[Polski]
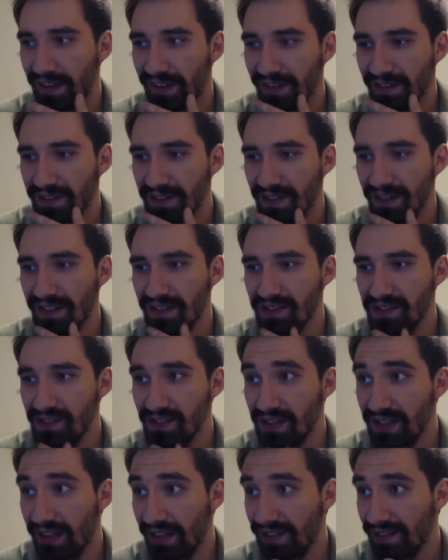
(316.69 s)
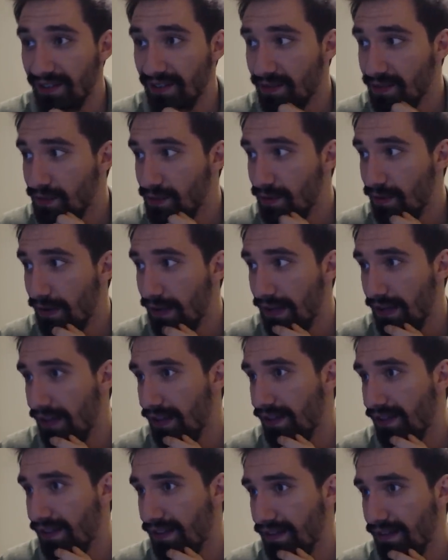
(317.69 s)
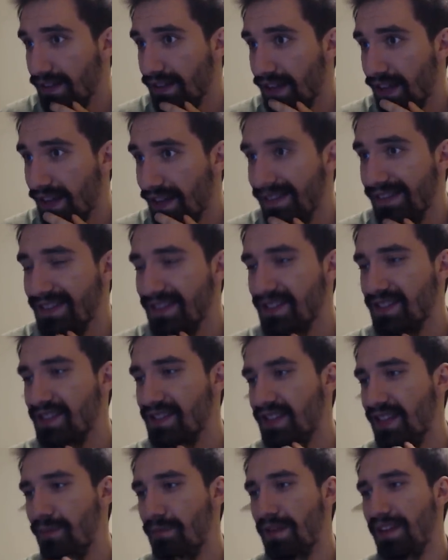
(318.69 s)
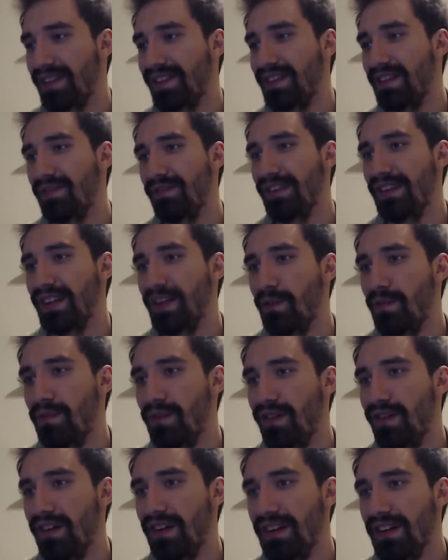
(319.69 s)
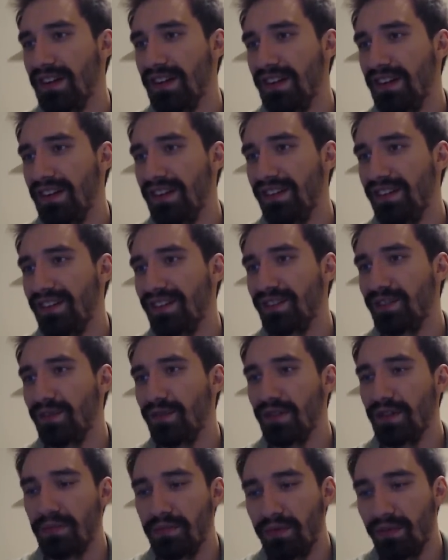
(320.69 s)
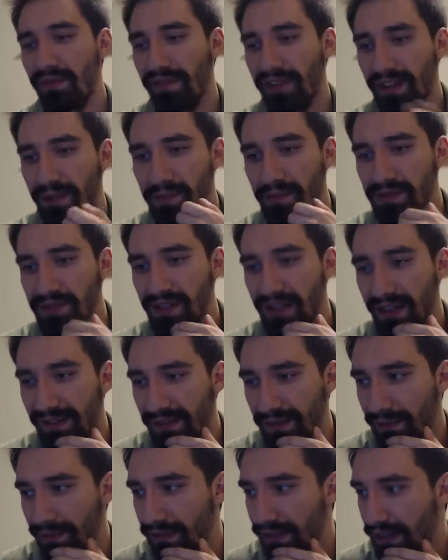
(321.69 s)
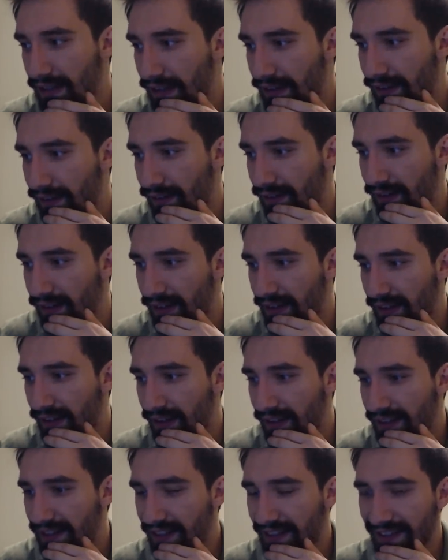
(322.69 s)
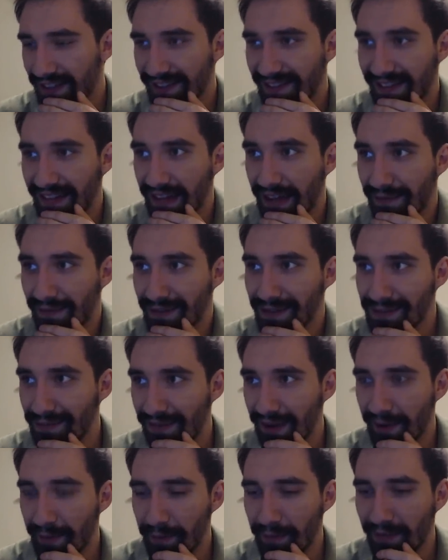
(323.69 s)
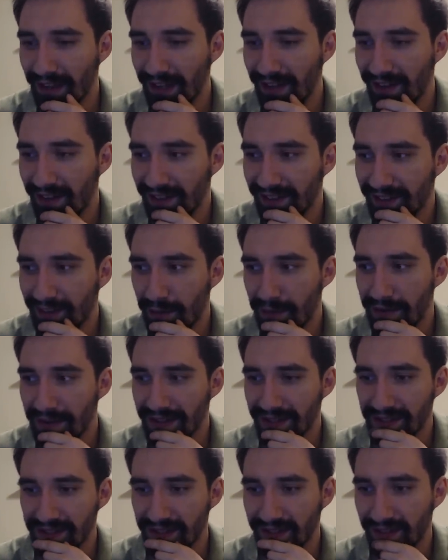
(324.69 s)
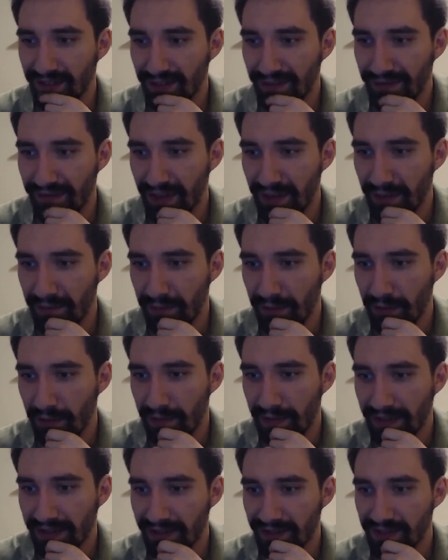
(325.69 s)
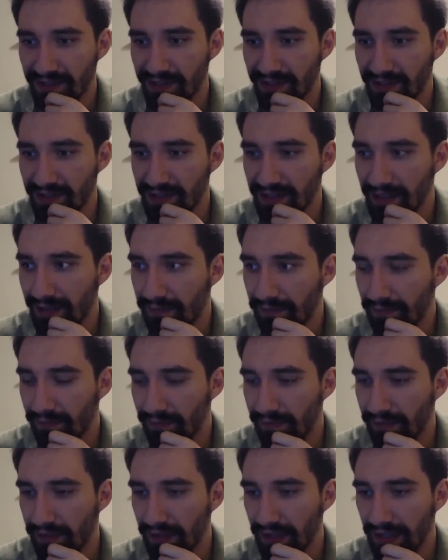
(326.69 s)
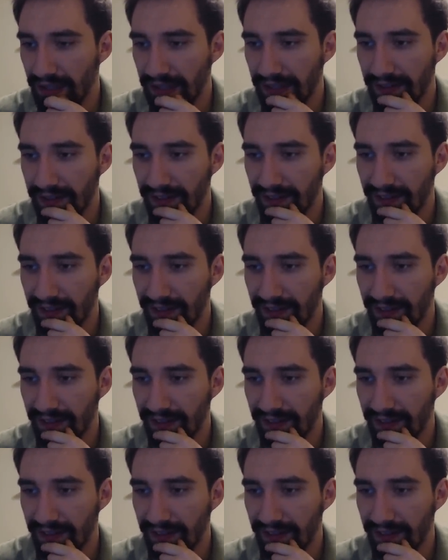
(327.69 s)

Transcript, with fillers: No szkoda, że to się tak skończyło, ale i, i tak się cieszę, że Adbuster wygrał, bo no z góry było wiadomo, że raczej wygra. No. Teraz ciekawe, czy wezmą tego ozdobę jeszcze do Fame ma 3 czy tam ile.